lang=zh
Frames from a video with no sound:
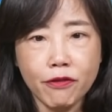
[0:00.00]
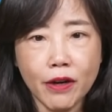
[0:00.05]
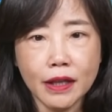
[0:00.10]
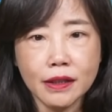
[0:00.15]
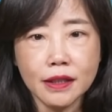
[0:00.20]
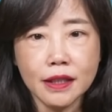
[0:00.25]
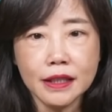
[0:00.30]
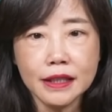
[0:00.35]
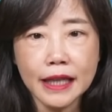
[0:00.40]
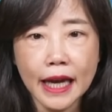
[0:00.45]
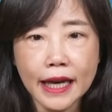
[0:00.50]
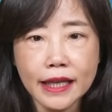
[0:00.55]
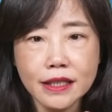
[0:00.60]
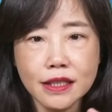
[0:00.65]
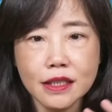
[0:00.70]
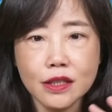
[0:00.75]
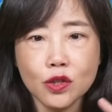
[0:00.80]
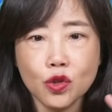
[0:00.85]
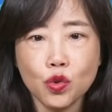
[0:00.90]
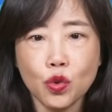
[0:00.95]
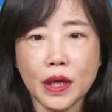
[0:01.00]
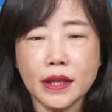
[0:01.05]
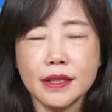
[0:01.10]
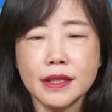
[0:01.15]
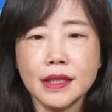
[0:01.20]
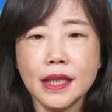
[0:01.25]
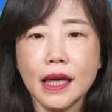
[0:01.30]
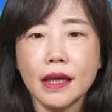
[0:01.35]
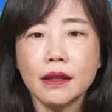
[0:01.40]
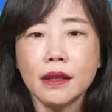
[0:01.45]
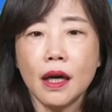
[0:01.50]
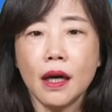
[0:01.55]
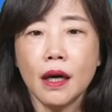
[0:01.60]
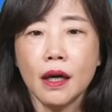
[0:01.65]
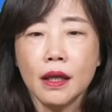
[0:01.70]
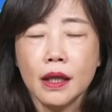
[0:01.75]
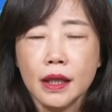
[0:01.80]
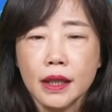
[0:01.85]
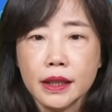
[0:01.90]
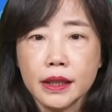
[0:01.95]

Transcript: 方呢开始转向啊，